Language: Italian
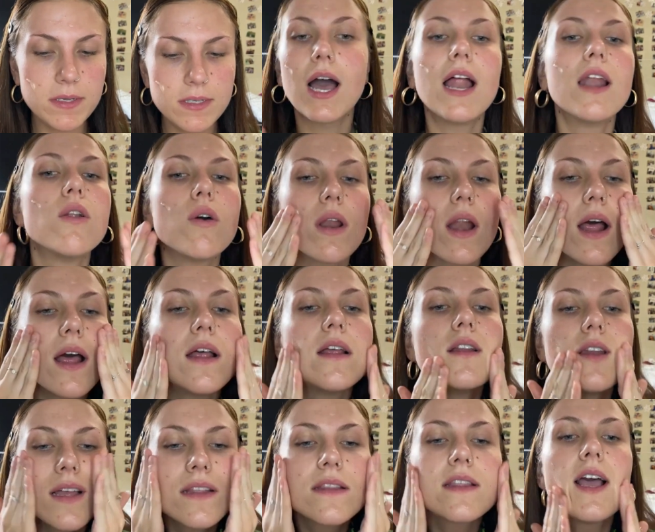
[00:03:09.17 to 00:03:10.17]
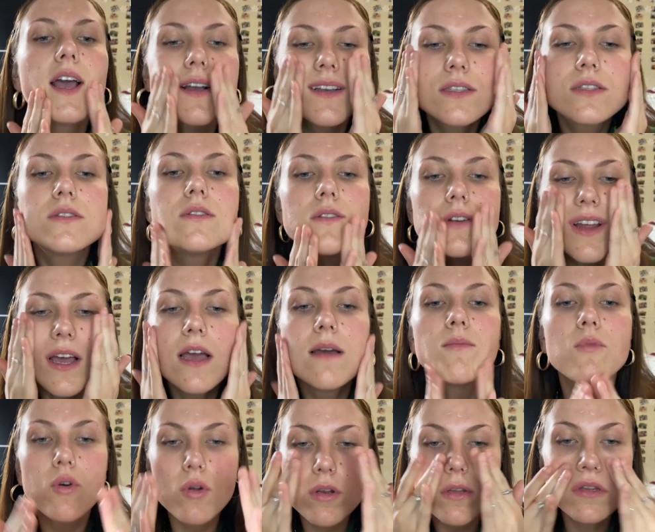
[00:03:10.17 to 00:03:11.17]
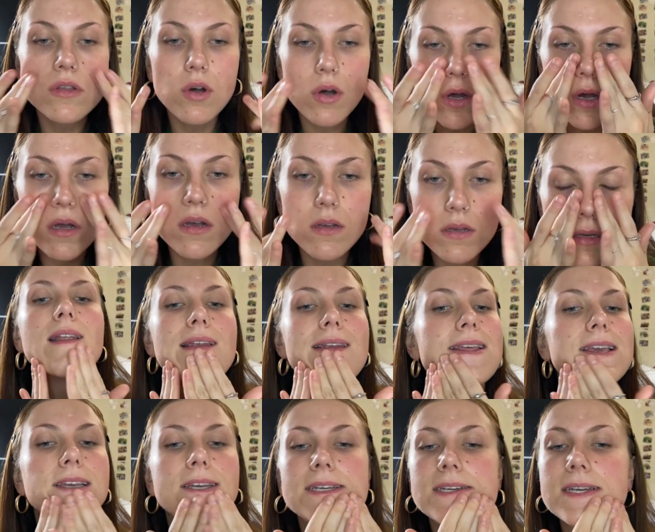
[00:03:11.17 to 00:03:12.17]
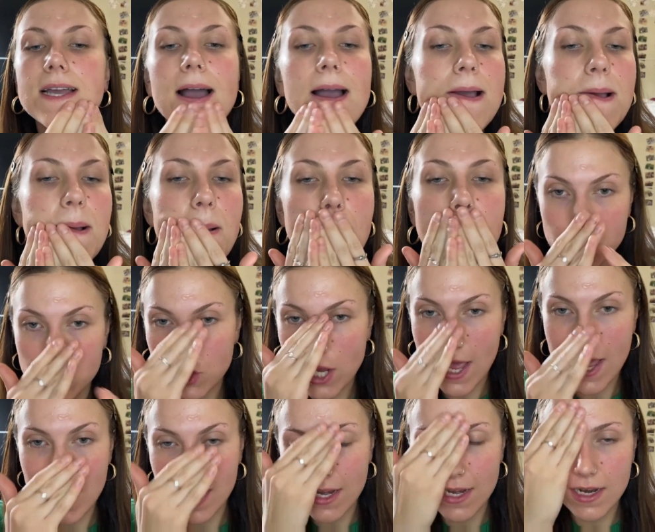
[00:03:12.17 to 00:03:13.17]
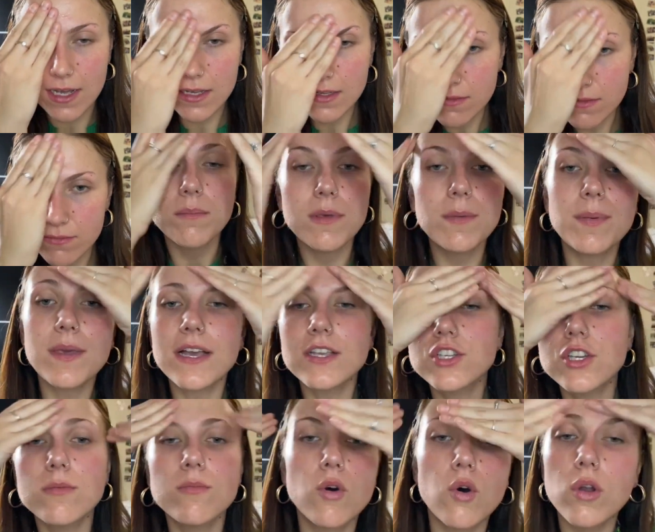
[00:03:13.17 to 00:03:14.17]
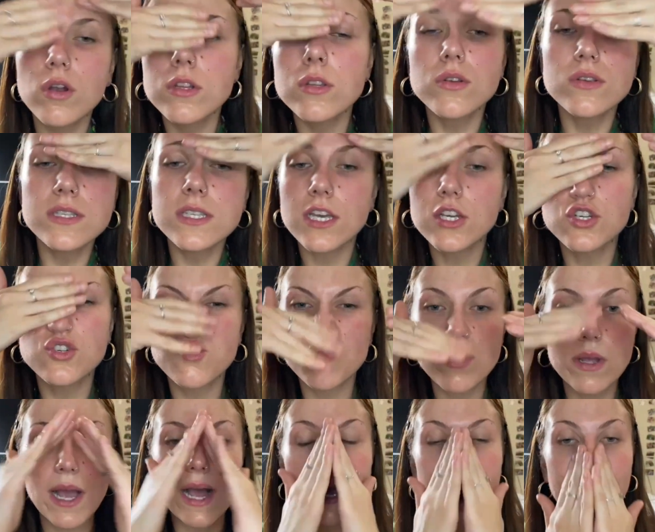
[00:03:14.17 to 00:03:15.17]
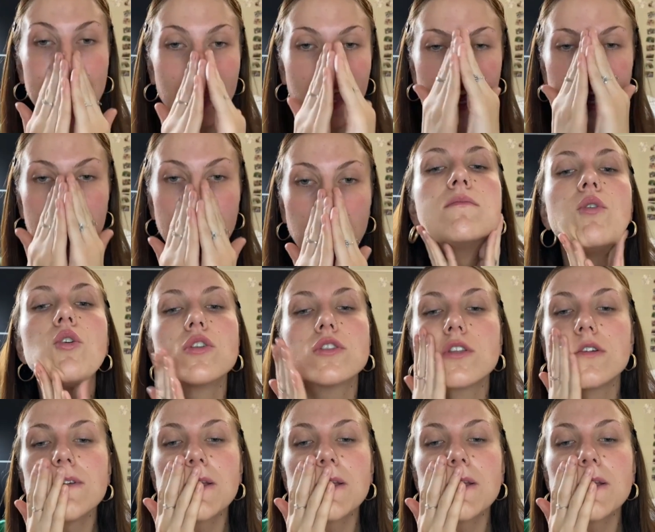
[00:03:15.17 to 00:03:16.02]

allora la texture è molto liscia gel mi piace molto si asciuga anche molto